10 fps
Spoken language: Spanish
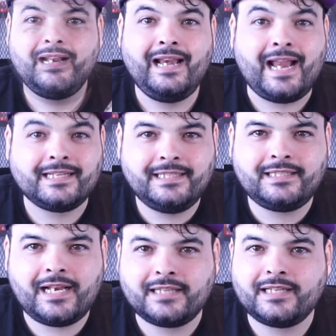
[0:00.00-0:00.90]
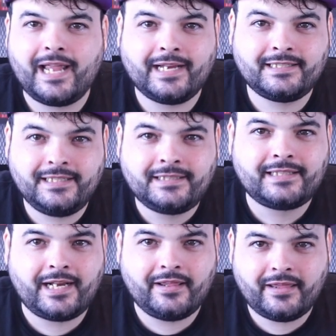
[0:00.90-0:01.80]
Las islas
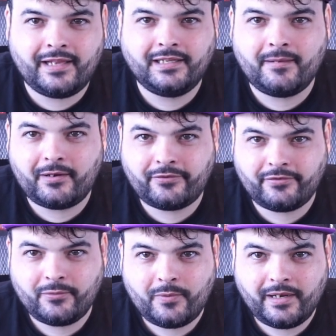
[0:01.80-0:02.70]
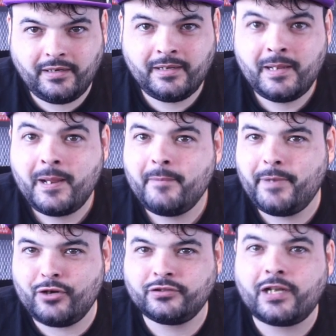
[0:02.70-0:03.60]
existen en Zelda Brazo de Wild,
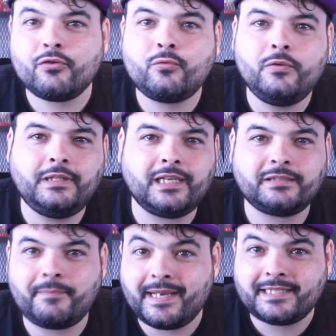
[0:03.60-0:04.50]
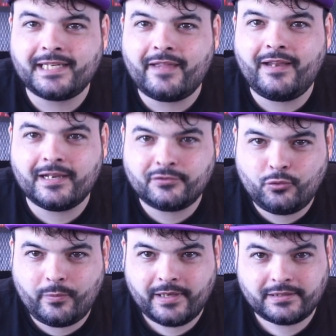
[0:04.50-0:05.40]
pero están ocultas más allá de las
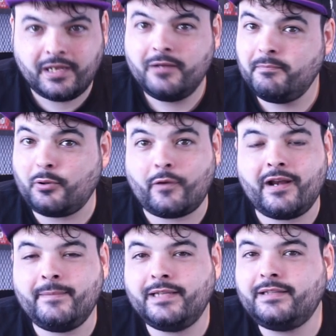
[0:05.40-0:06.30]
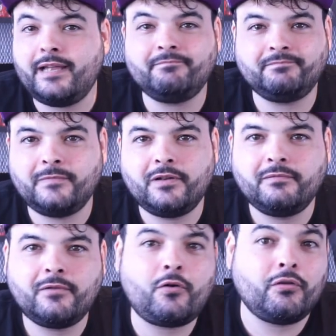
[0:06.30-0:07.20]
nubes, probablemente
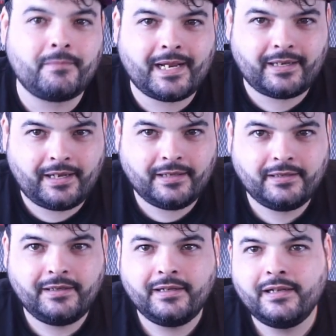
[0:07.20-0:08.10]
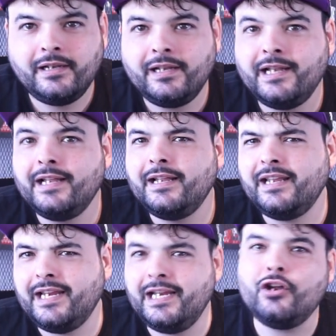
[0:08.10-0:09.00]
con magia.
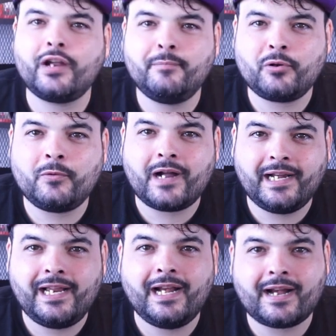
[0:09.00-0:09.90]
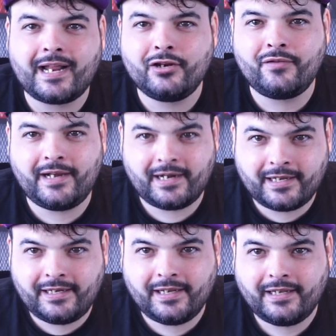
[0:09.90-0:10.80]
Y lo que provocaría el rayo de
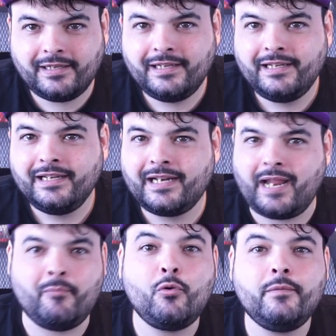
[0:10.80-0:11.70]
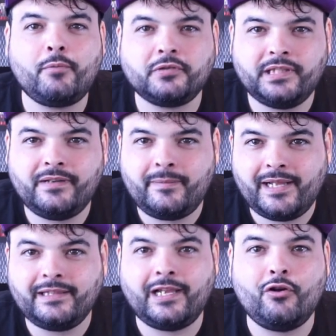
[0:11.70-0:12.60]
energía, que muy
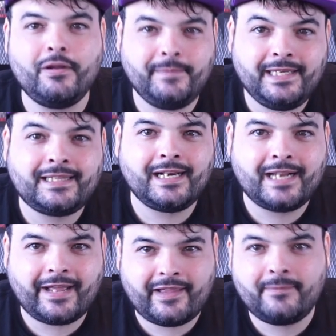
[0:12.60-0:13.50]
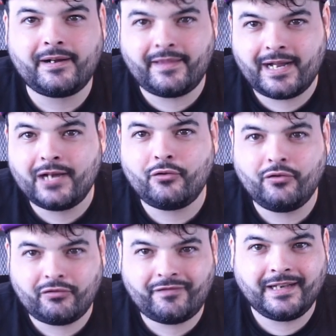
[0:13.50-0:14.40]
posiblemente lo emita el cadáver de
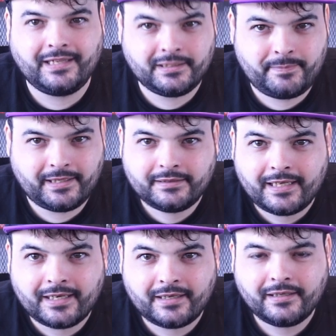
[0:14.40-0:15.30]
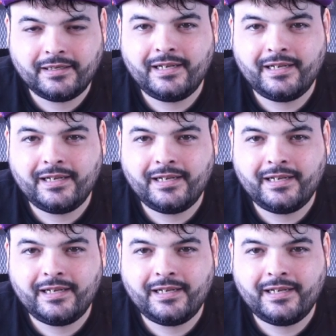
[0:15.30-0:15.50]
Ganondorf al despertar,